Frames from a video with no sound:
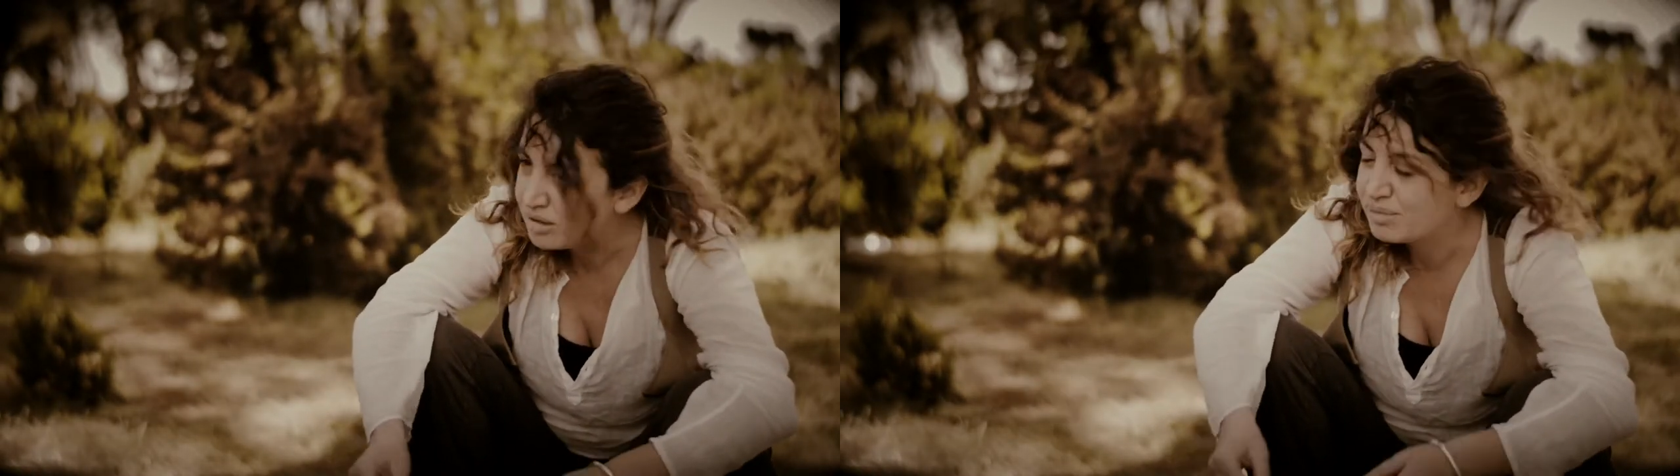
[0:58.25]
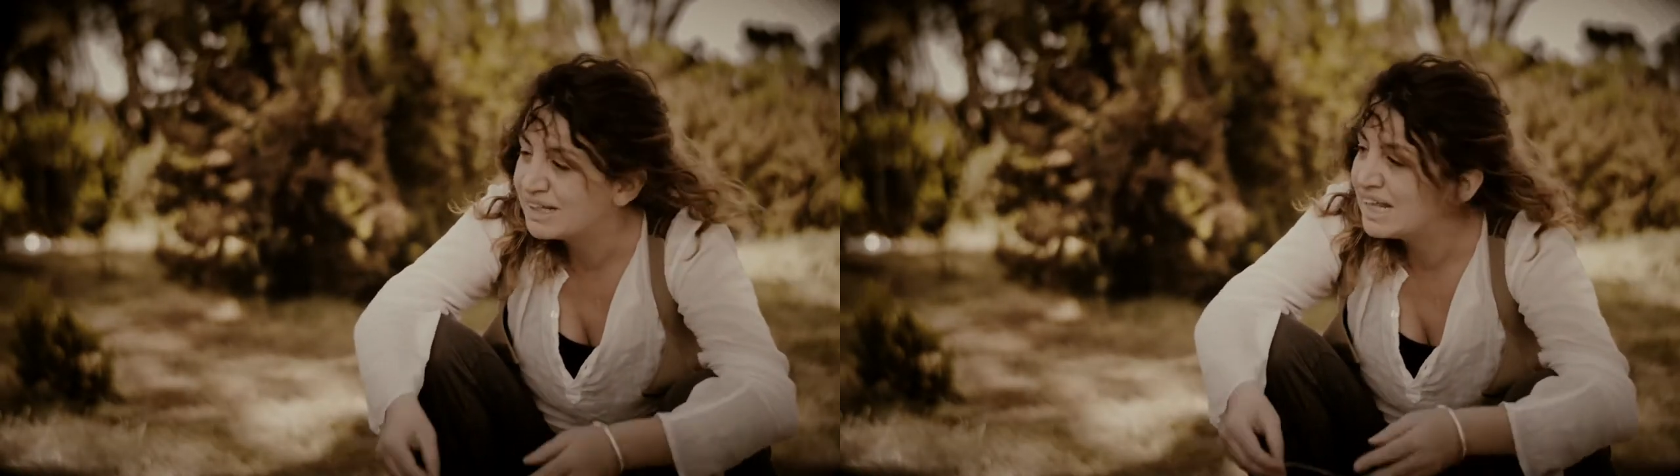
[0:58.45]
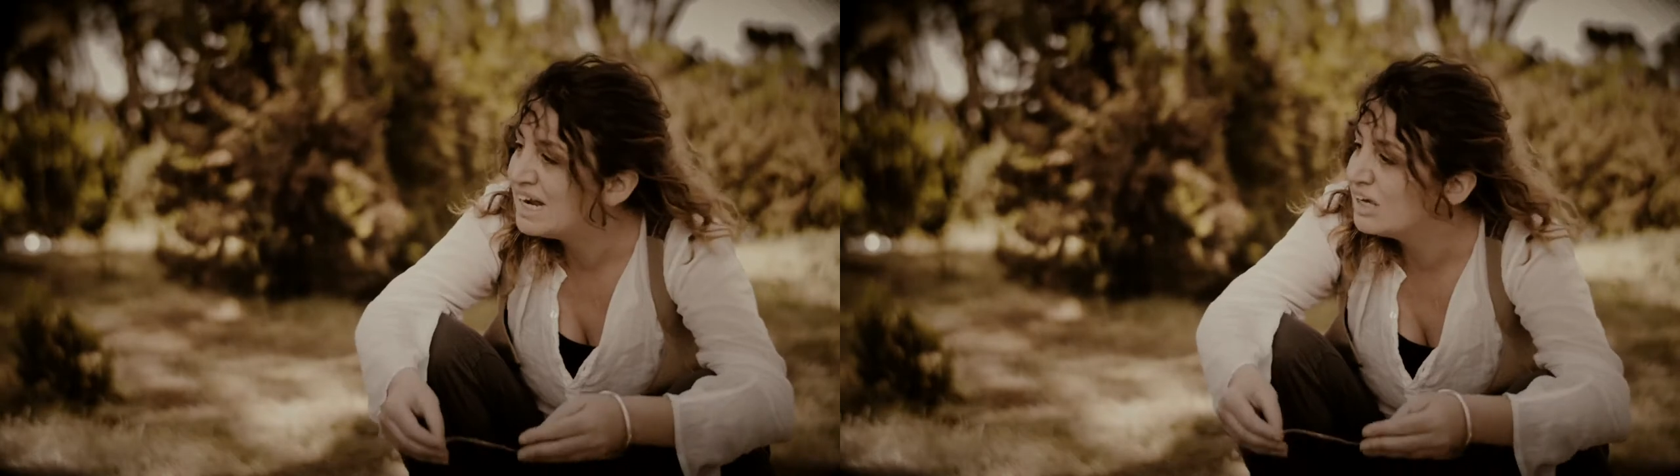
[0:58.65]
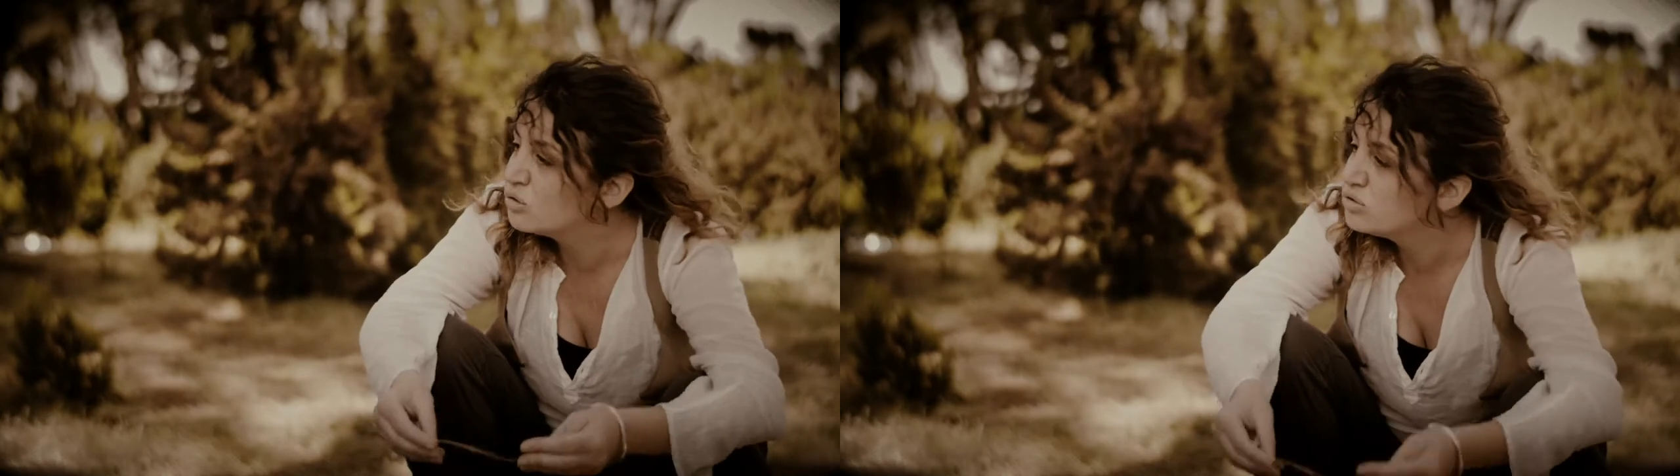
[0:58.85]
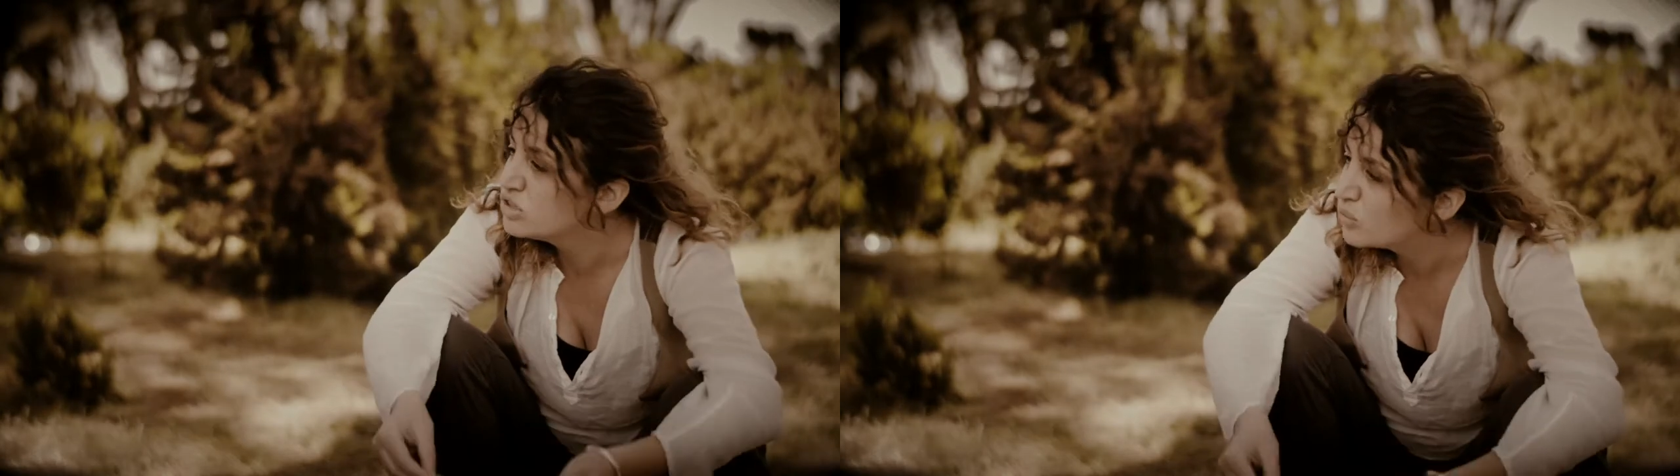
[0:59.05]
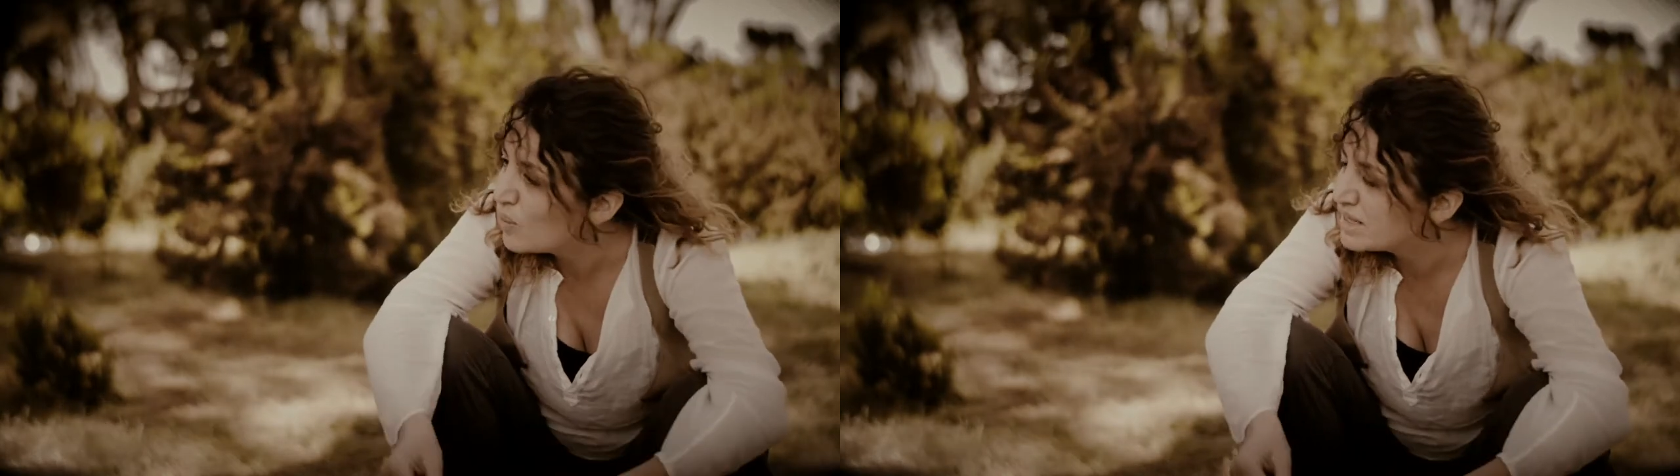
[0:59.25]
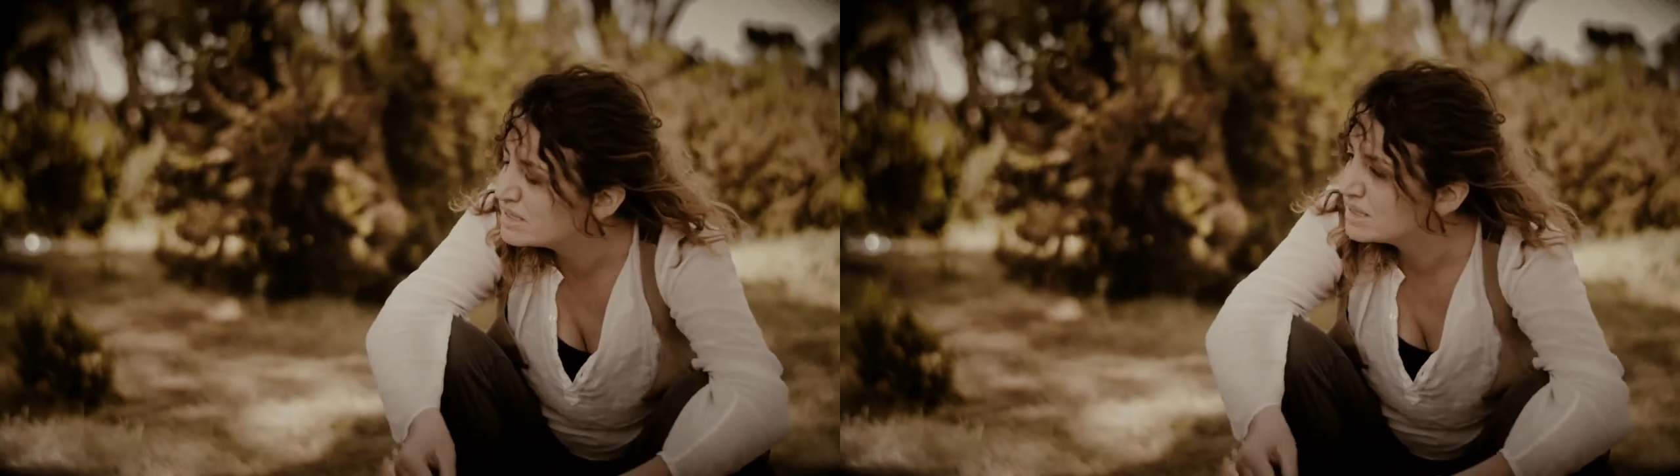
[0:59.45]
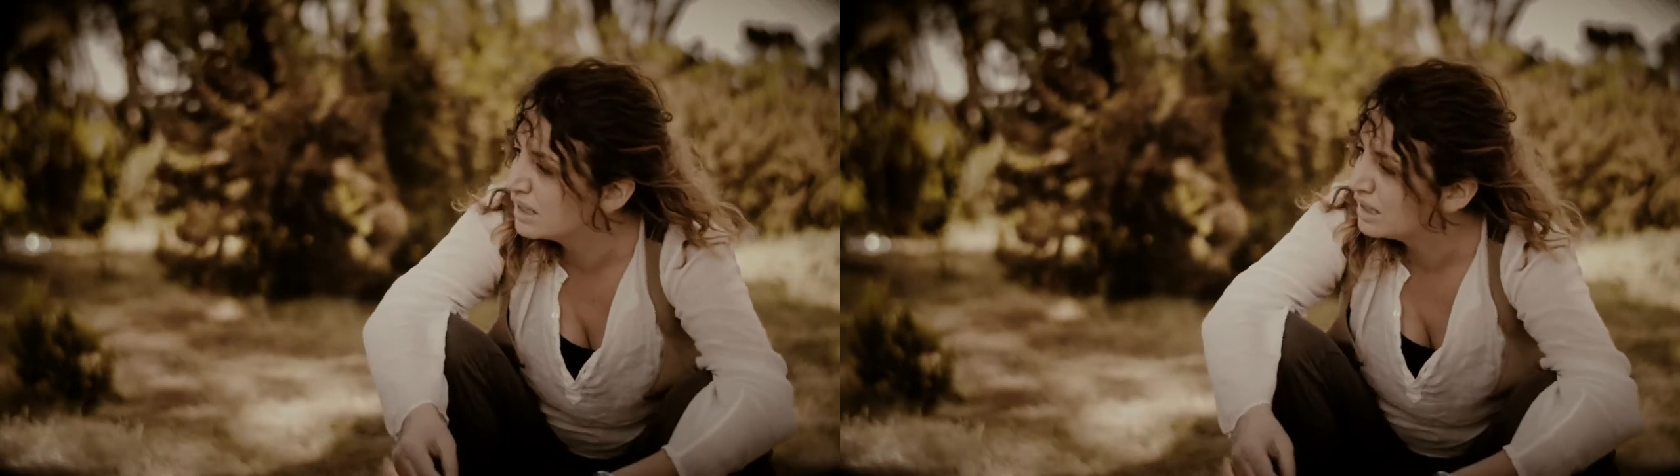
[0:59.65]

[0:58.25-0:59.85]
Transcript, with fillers: ma dalle conseguenze che